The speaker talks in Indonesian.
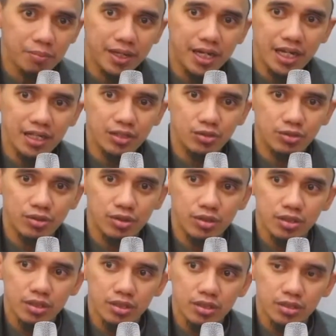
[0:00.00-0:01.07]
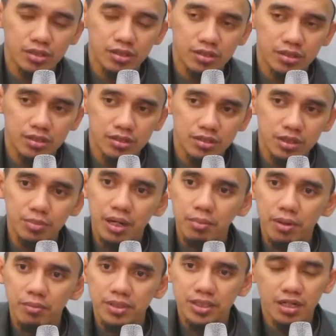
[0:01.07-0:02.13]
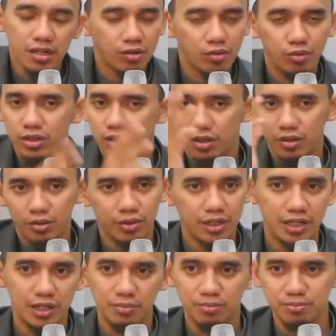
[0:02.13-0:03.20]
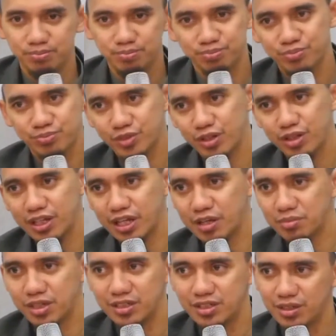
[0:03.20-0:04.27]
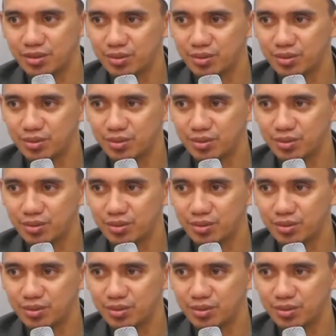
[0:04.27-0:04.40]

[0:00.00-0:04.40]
itu. Seberapa besar? Wallahu a'lam. Allah yang Maha tahu.